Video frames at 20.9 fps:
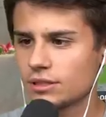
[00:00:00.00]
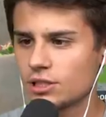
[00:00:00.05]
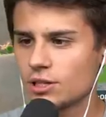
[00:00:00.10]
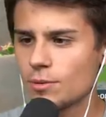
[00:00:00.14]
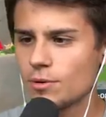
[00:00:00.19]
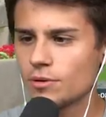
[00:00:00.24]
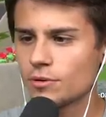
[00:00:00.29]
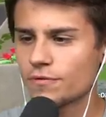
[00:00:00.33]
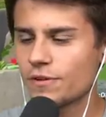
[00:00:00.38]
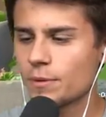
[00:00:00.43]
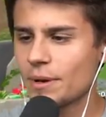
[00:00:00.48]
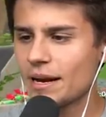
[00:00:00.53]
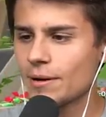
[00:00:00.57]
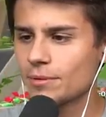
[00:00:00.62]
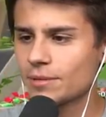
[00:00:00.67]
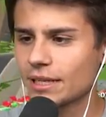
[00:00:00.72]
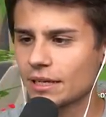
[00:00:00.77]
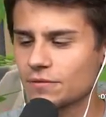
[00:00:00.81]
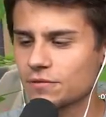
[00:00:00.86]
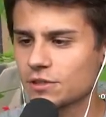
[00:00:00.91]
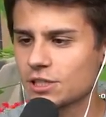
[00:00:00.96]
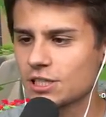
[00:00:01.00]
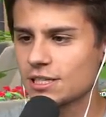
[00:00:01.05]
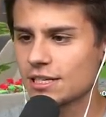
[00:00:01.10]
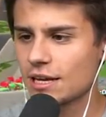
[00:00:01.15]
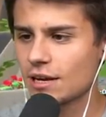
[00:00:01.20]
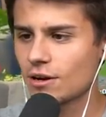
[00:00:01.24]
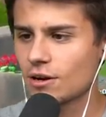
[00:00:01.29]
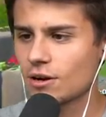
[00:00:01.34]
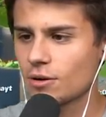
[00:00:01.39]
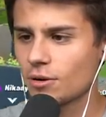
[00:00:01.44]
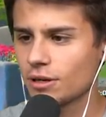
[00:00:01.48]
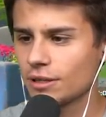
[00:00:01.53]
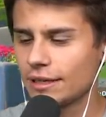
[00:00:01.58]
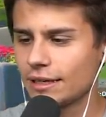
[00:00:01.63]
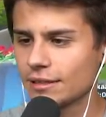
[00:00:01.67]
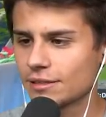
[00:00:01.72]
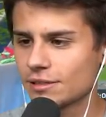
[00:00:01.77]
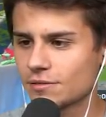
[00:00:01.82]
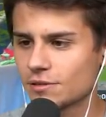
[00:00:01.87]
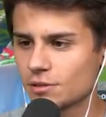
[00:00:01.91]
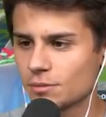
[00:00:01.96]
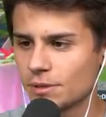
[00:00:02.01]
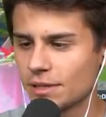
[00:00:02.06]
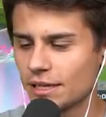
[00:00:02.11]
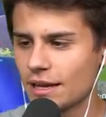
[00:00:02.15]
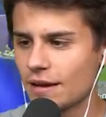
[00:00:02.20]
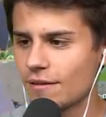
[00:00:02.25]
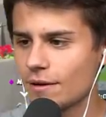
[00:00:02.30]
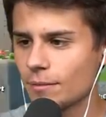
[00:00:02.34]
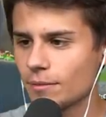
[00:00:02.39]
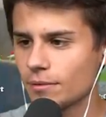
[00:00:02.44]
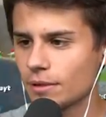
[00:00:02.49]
Czemu wybieram tak wszystkie koło nas w sumie, nie wiem.